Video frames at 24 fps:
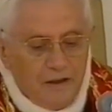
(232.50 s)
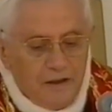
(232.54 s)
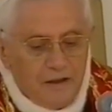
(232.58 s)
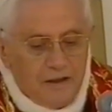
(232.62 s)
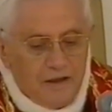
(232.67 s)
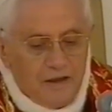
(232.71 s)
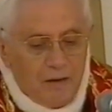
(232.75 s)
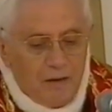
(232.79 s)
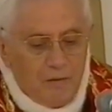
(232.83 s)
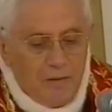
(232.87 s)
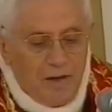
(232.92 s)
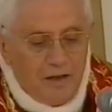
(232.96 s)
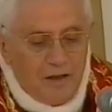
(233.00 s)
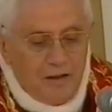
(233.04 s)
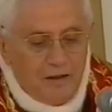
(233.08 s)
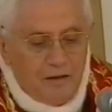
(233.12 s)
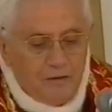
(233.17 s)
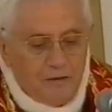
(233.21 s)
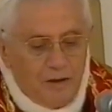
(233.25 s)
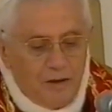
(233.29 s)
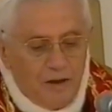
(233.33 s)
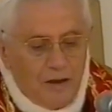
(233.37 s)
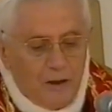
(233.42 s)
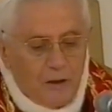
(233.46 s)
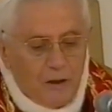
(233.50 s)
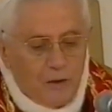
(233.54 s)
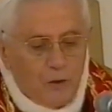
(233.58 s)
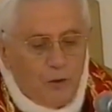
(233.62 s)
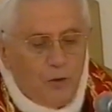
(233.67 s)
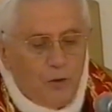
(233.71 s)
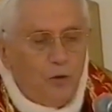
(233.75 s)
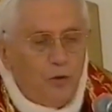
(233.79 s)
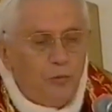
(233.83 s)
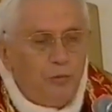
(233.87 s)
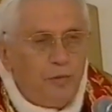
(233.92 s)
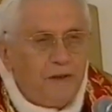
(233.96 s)
chiamato a
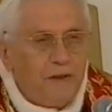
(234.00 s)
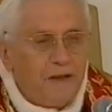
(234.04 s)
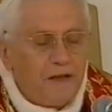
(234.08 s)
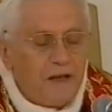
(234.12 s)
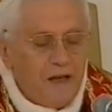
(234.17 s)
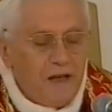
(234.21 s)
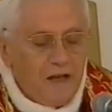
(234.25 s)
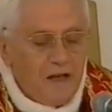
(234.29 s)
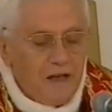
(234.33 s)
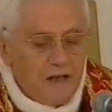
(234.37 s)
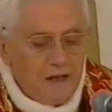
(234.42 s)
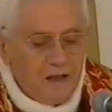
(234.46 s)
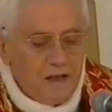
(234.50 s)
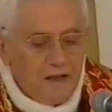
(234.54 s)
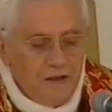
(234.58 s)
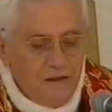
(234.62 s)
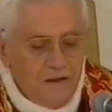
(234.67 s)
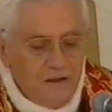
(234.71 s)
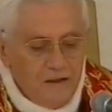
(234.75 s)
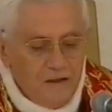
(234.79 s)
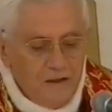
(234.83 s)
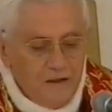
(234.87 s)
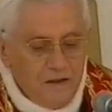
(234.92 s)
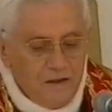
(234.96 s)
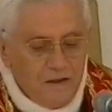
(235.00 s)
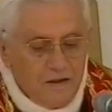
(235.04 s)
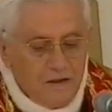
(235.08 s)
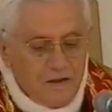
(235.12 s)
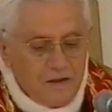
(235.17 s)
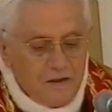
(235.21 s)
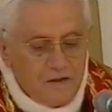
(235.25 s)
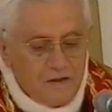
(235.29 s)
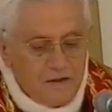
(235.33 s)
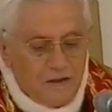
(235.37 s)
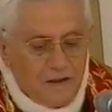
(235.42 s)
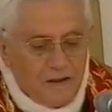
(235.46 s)
cooperare
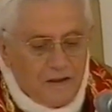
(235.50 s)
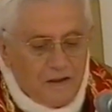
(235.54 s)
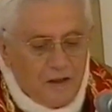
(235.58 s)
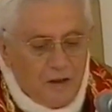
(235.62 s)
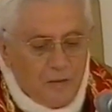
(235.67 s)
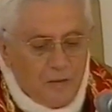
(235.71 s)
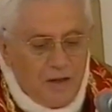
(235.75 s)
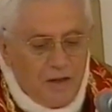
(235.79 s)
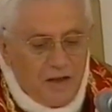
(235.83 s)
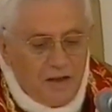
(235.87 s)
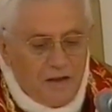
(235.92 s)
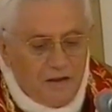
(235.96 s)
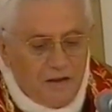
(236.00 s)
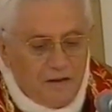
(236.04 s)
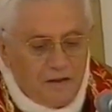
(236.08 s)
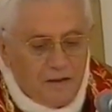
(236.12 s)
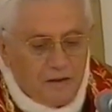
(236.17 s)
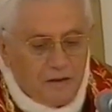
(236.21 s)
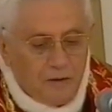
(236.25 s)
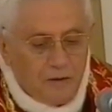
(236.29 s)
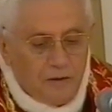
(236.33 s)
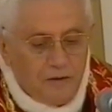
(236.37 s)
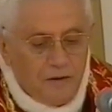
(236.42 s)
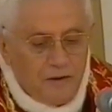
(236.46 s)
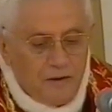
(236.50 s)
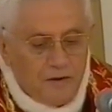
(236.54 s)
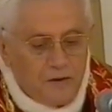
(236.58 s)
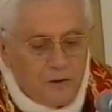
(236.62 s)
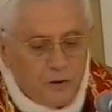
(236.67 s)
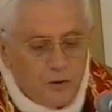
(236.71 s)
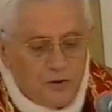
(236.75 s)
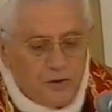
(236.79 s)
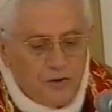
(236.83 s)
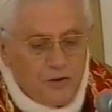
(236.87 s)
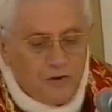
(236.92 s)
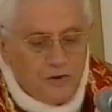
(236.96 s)
strettamente con il
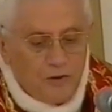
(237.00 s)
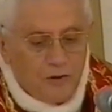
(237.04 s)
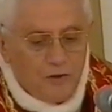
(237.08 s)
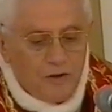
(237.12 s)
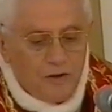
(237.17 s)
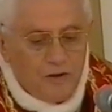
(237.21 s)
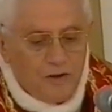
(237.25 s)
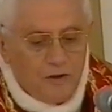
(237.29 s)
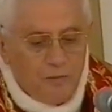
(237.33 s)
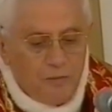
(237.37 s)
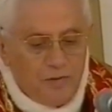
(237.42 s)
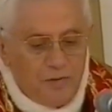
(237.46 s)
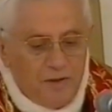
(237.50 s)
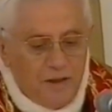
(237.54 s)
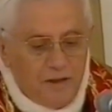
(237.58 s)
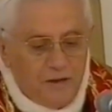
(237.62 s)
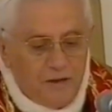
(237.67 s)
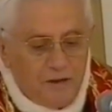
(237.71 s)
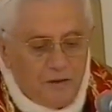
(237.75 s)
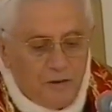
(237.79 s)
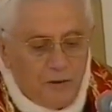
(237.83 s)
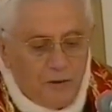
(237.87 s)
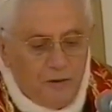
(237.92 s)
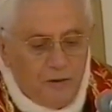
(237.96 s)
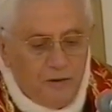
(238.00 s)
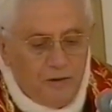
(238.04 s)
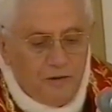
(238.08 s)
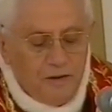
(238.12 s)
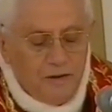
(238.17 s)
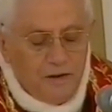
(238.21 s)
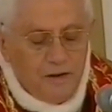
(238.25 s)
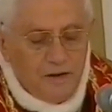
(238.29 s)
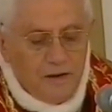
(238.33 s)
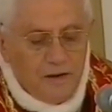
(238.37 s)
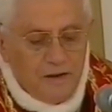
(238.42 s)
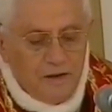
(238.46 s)
successore di
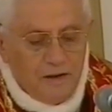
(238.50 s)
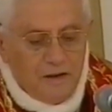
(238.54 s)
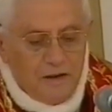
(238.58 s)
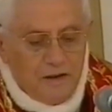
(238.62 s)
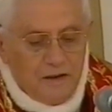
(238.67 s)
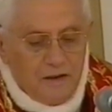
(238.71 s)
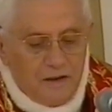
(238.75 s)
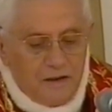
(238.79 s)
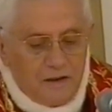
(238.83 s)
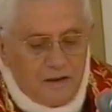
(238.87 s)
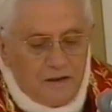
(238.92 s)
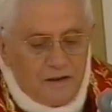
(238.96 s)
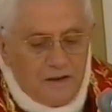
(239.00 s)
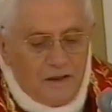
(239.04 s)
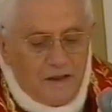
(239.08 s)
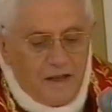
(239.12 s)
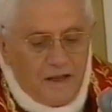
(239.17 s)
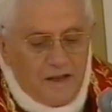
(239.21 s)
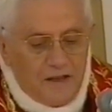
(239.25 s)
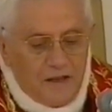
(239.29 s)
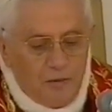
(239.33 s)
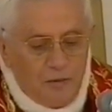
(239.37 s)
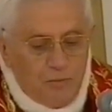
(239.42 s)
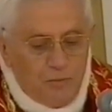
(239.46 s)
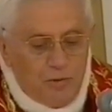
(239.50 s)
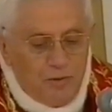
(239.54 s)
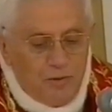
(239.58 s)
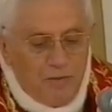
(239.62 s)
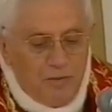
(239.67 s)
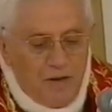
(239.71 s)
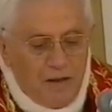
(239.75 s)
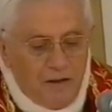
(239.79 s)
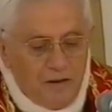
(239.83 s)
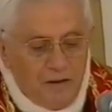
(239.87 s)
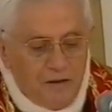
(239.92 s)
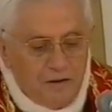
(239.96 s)
Pietro
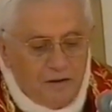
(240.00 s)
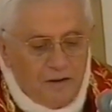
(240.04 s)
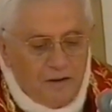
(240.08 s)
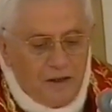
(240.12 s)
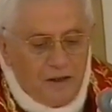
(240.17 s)
nell'adempimento